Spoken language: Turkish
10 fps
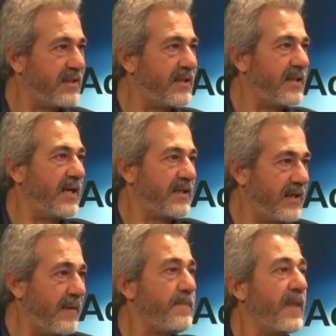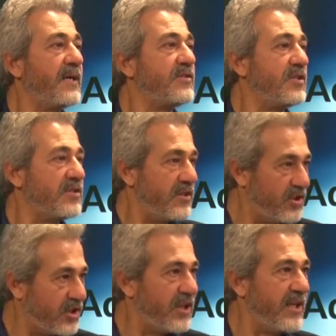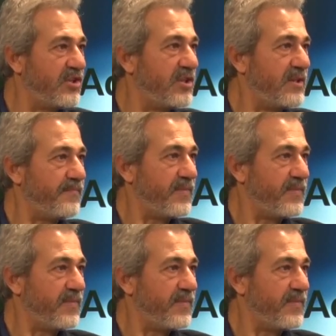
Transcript: Dediler ki siz içki de için